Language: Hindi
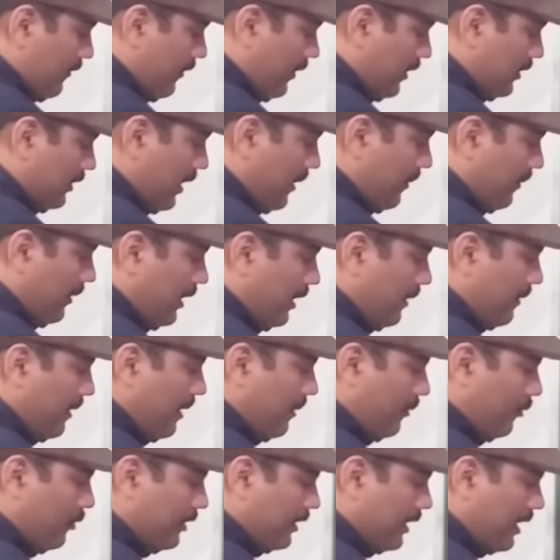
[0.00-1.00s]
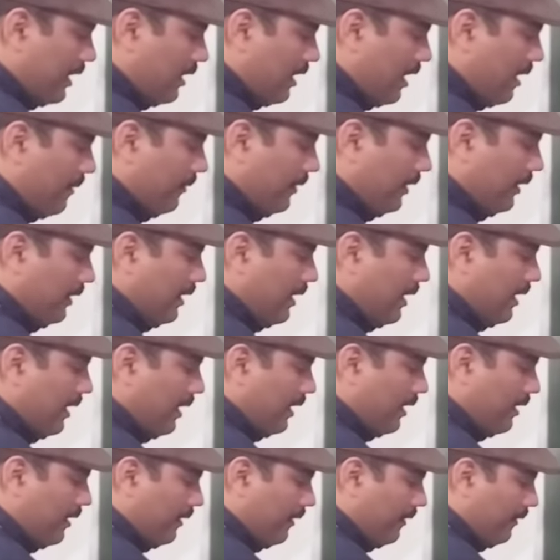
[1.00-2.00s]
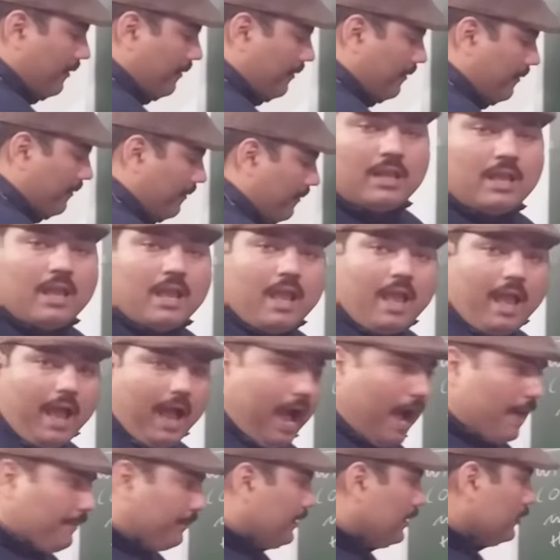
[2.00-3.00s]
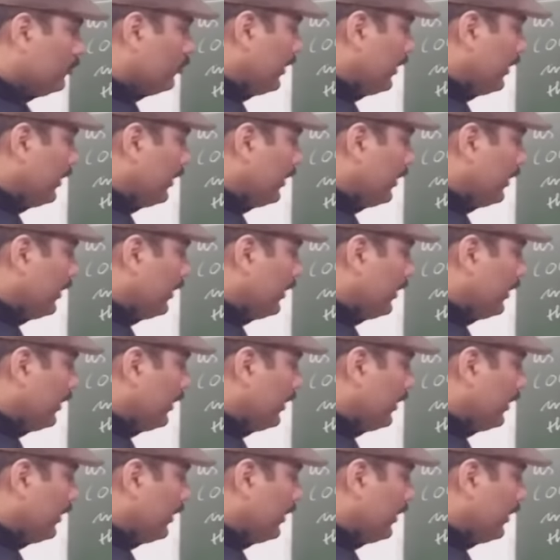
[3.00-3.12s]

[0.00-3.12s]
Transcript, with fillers: फर्स्ट स्टेप करने के बाद आपको ये काम करना है आपने